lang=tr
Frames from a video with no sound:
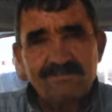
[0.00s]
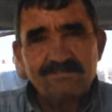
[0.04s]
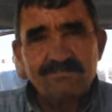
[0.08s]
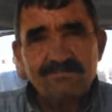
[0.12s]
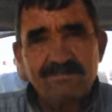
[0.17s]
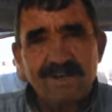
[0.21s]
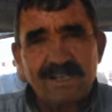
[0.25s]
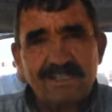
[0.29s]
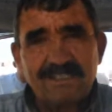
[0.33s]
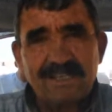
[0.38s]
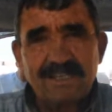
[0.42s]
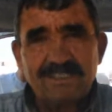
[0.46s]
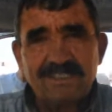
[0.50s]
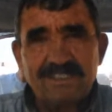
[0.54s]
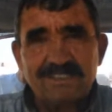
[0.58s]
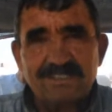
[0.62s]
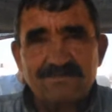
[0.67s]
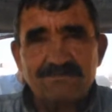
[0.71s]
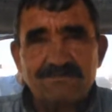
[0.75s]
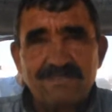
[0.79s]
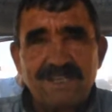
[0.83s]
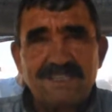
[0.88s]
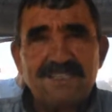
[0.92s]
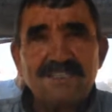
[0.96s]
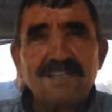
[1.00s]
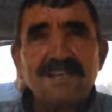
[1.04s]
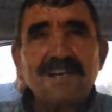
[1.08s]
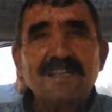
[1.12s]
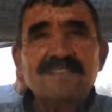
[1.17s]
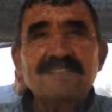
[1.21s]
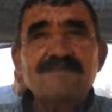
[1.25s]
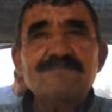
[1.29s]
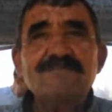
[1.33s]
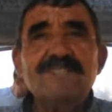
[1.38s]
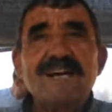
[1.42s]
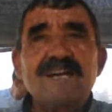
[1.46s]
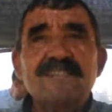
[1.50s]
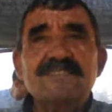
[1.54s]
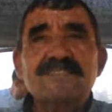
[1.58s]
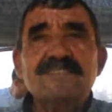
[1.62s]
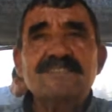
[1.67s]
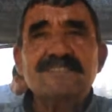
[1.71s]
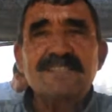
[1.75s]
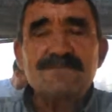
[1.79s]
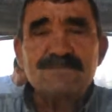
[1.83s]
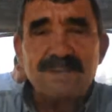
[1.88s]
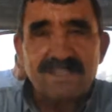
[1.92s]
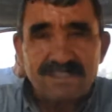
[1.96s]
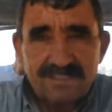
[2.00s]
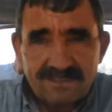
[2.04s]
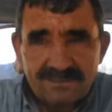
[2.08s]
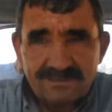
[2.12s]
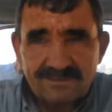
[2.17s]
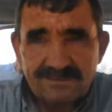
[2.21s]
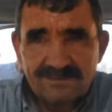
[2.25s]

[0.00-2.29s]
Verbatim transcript: Bak kardeşim ben adım Nazır Temel.